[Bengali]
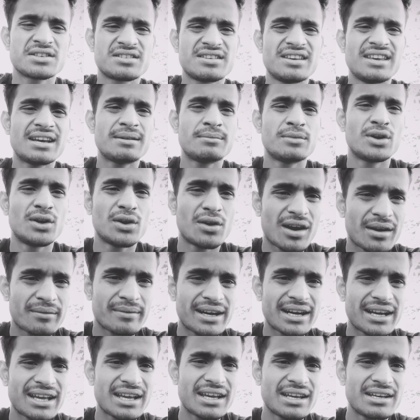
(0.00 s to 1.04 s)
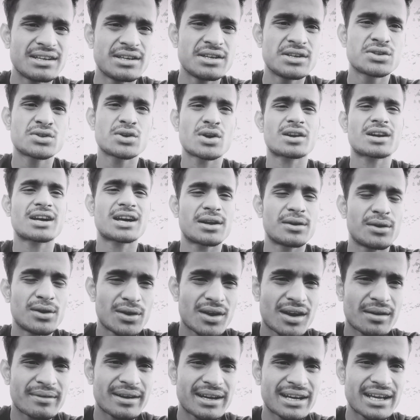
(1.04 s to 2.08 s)
সিএম হলো আমাকে সরকার হলো
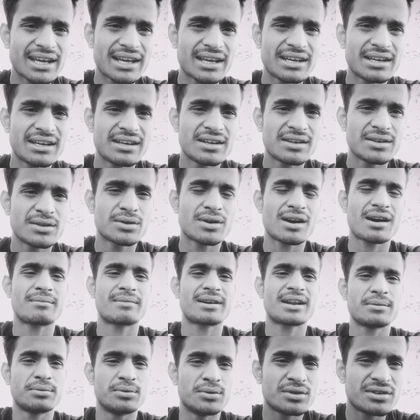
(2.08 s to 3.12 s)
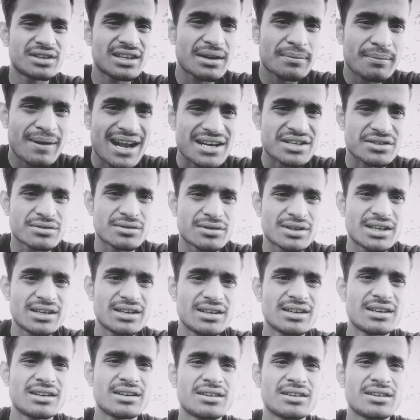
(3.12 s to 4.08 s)
আমাকে তো আমরাই ভোট দিয়ে পাশ করি